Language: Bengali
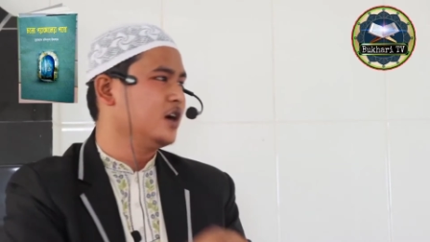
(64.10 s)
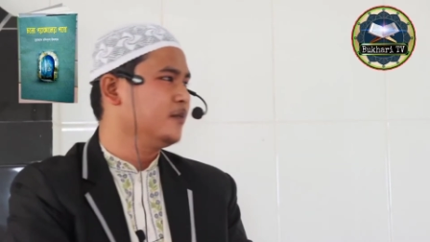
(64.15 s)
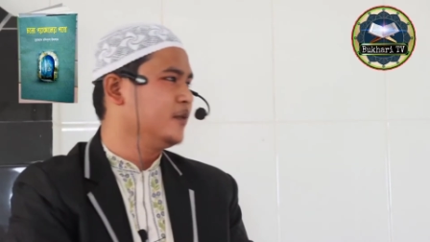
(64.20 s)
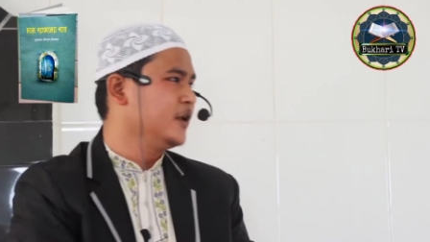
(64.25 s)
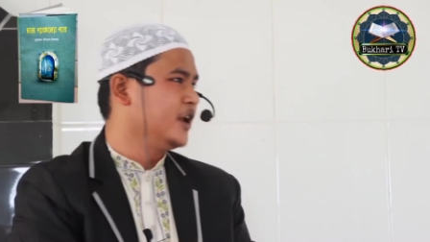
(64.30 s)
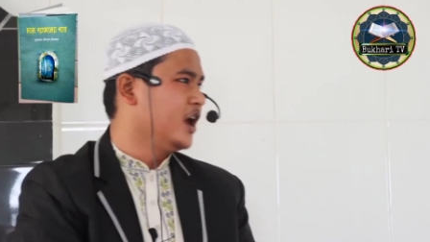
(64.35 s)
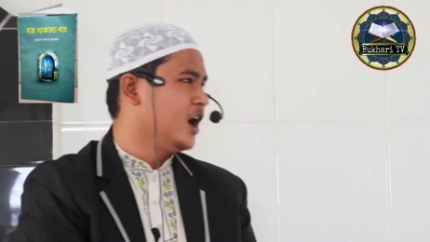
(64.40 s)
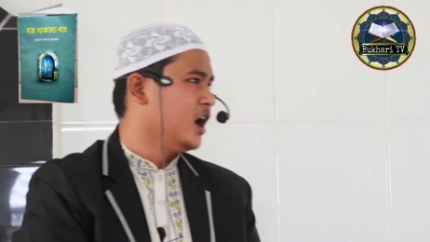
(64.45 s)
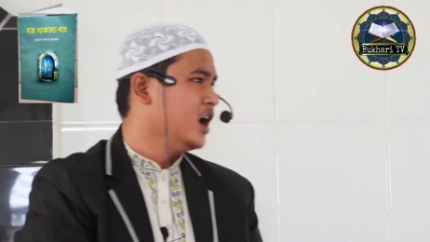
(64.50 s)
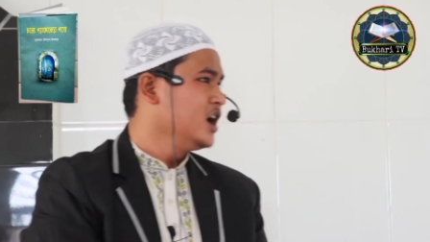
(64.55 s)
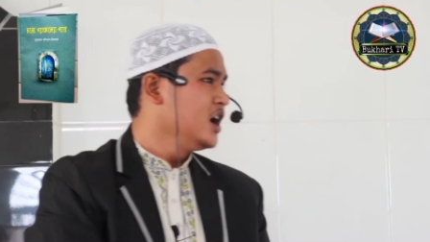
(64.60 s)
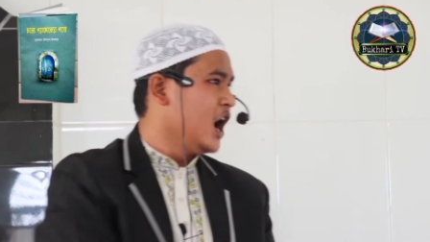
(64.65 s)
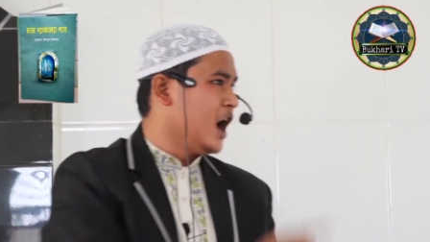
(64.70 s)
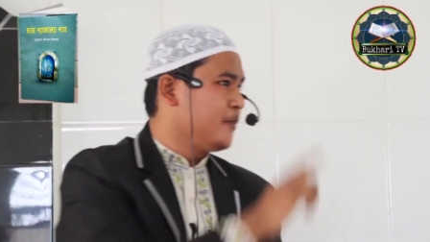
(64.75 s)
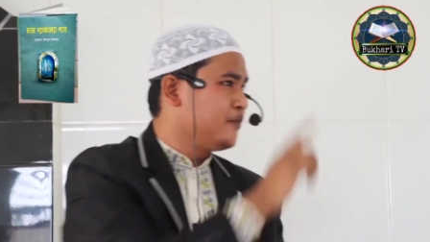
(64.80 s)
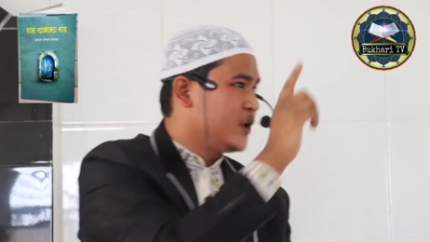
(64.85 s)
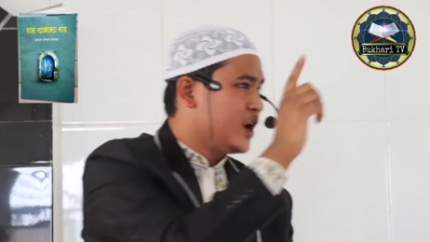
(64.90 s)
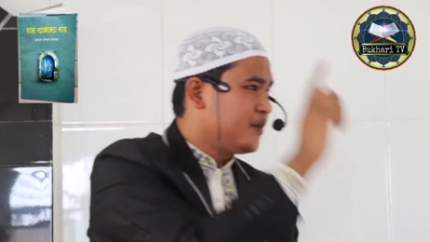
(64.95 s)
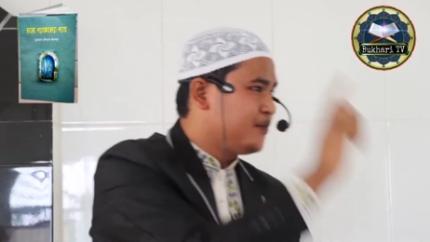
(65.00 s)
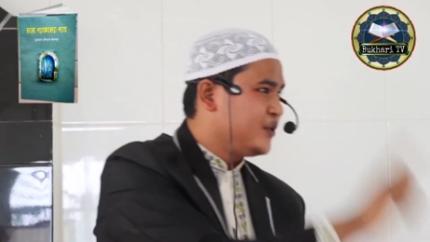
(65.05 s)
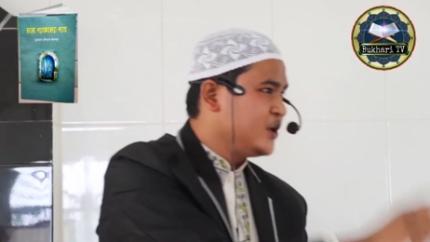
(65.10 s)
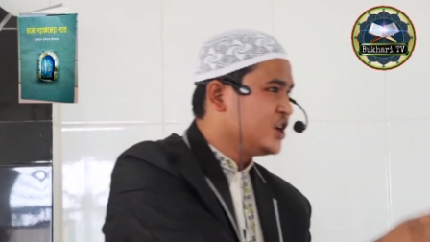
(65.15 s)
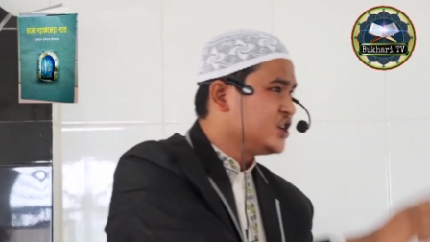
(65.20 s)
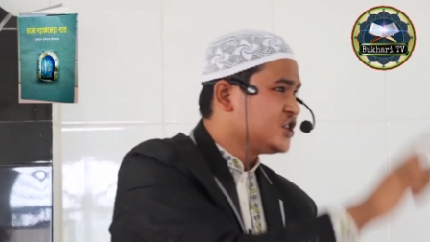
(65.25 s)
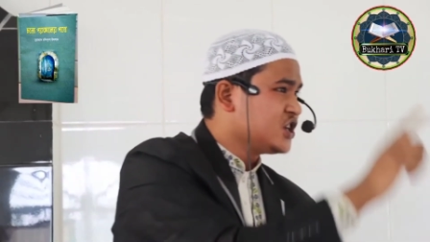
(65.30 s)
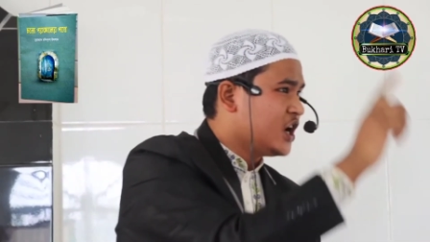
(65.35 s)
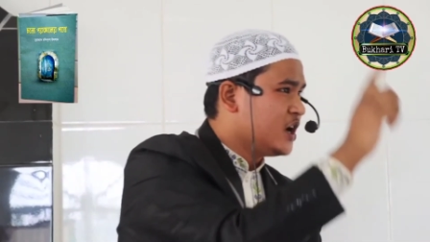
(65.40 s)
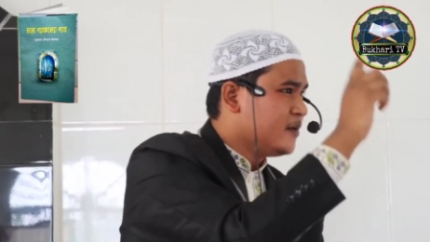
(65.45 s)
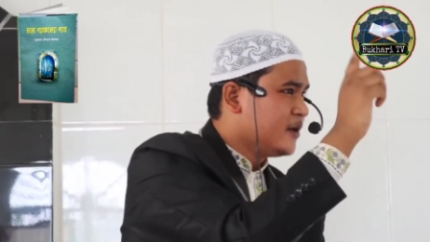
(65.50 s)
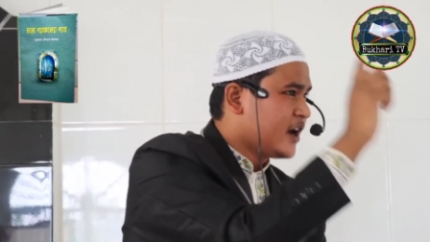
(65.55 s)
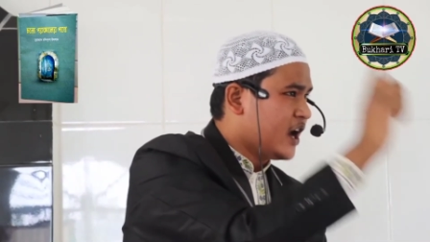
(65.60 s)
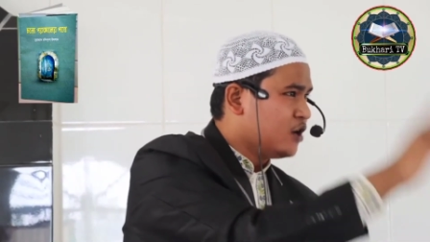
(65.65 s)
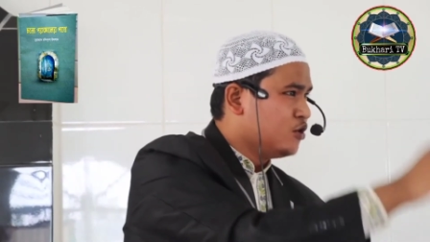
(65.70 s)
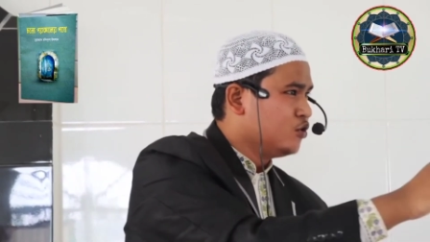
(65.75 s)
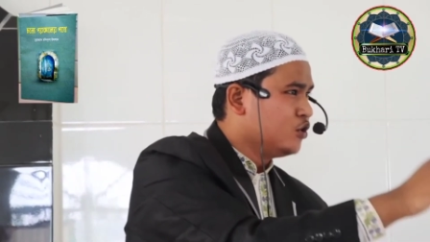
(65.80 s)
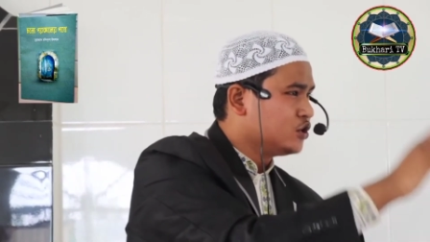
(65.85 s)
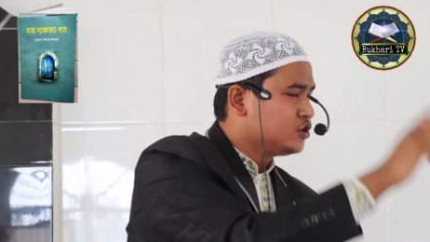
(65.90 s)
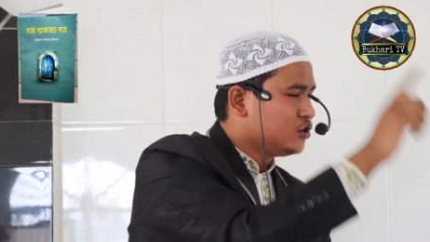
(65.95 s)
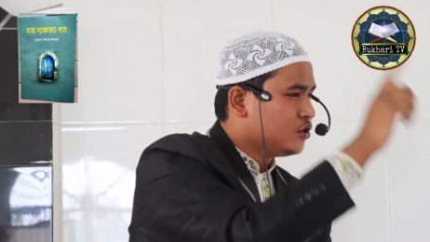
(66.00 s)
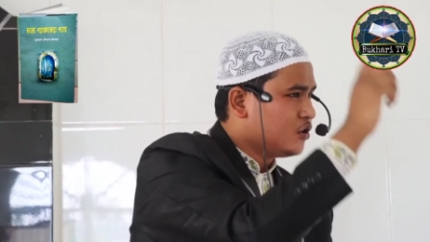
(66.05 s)
থাকবে না আপনার পীর সাহেবের
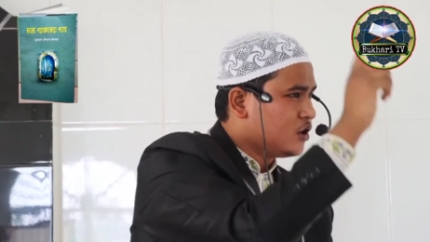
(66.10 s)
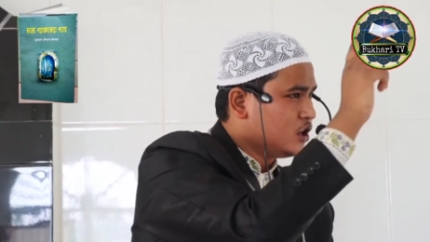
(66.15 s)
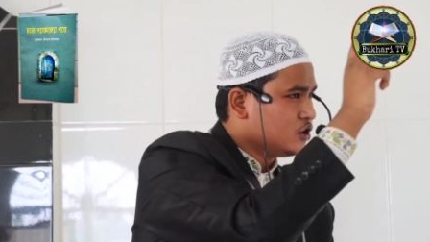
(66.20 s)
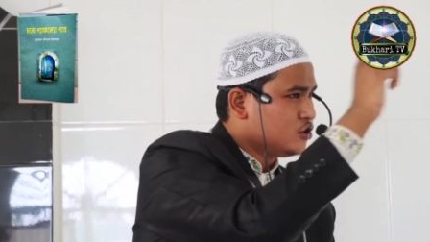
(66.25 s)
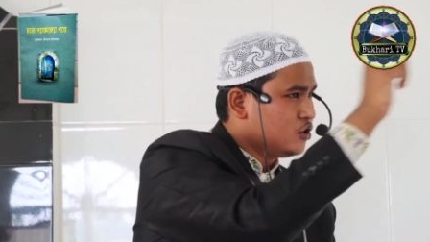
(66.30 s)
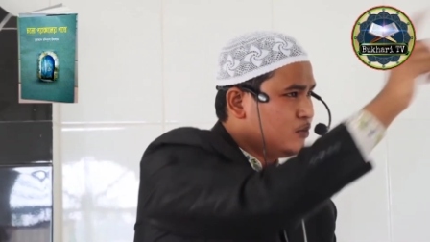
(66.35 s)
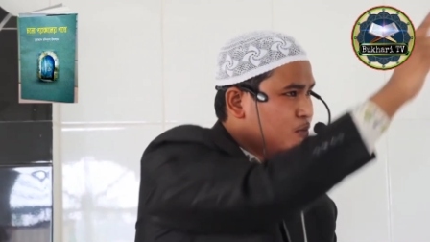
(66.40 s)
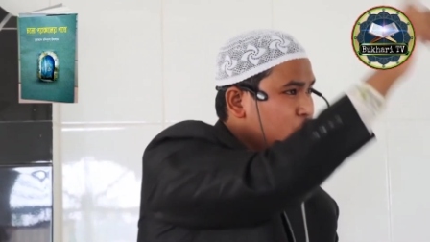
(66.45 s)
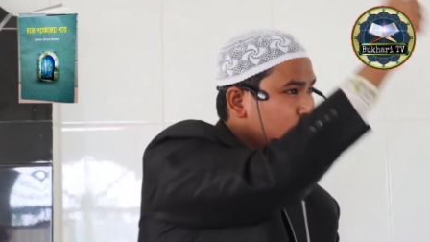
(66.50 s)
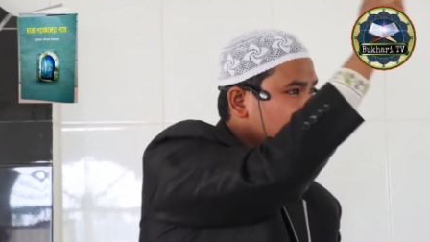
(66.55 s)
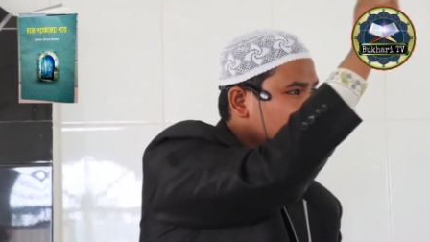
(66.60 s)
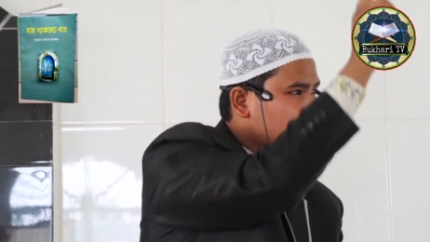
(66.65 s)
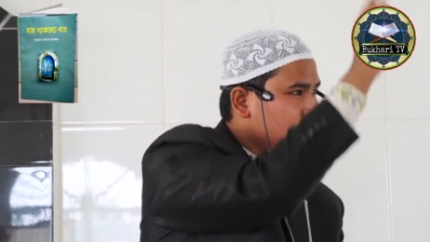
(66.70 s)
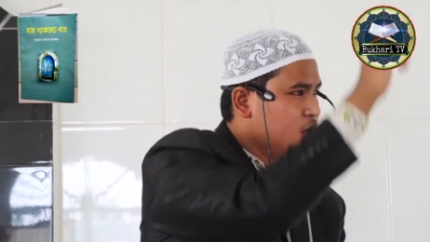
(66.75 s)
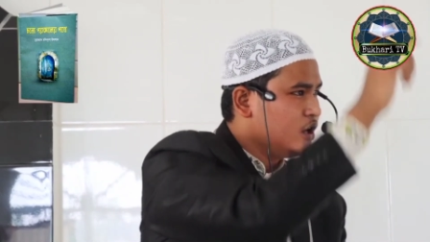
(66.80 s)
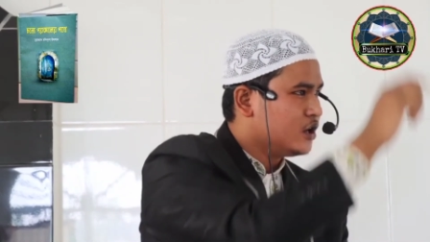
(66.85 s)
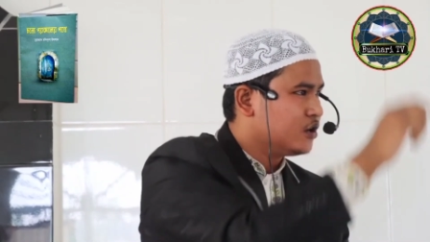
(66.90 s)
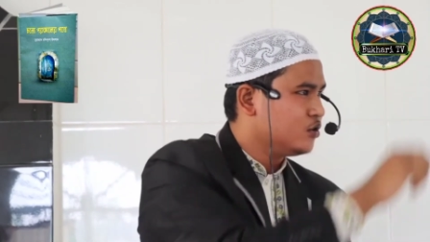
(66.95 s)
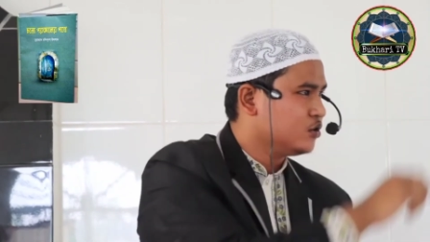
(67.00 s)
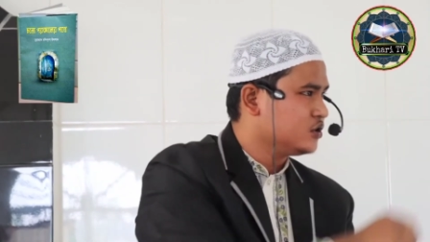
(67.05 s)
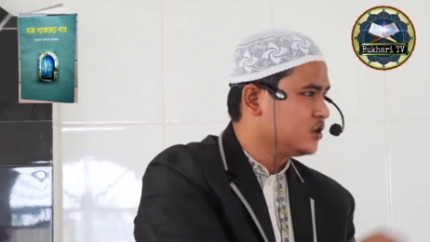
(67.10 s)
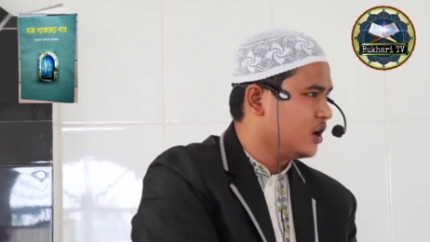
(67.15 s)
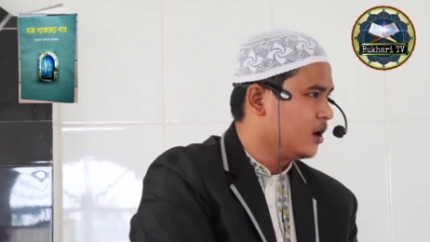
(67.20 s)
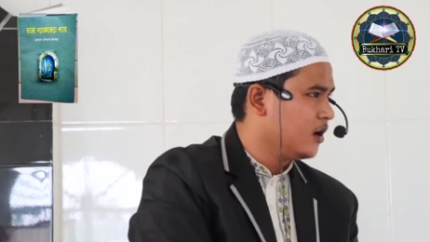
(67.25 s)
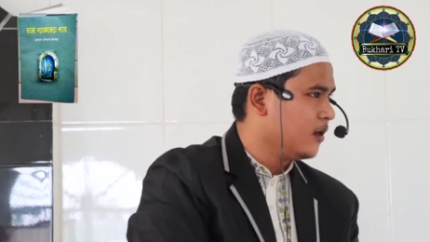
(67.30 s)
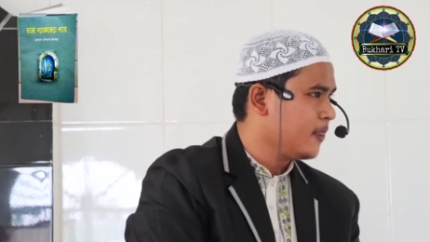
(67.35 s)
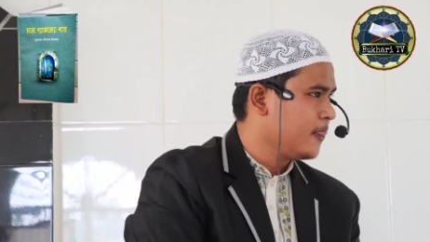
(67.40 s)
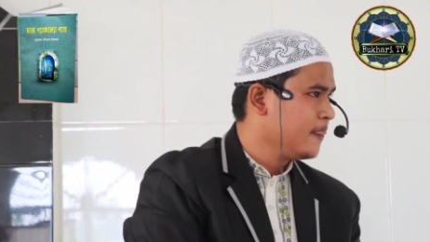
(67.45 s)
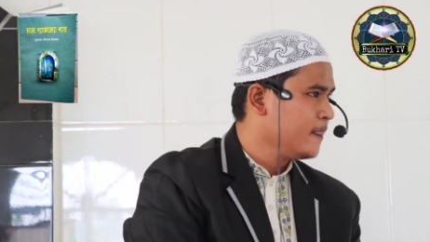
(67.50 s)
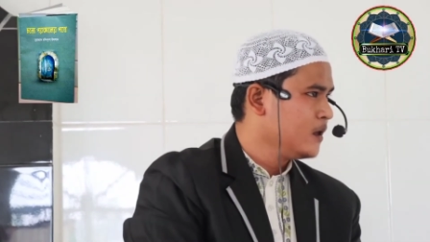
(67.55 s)
আনুগত্য করা তো বহু দূরের কথা